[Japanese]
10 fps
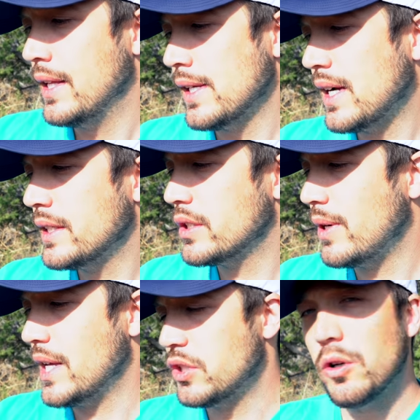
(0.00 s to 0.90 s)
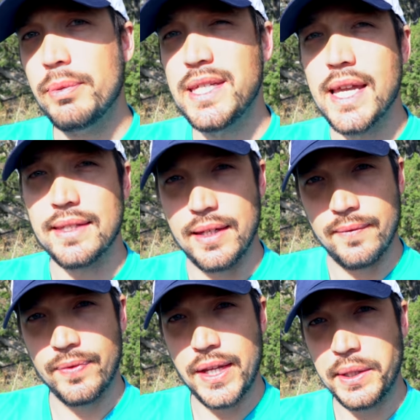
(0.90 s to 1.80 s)
で、彼女はショービジネス
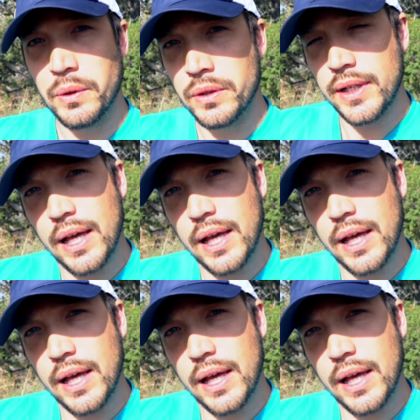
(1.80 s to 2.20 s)
で日本の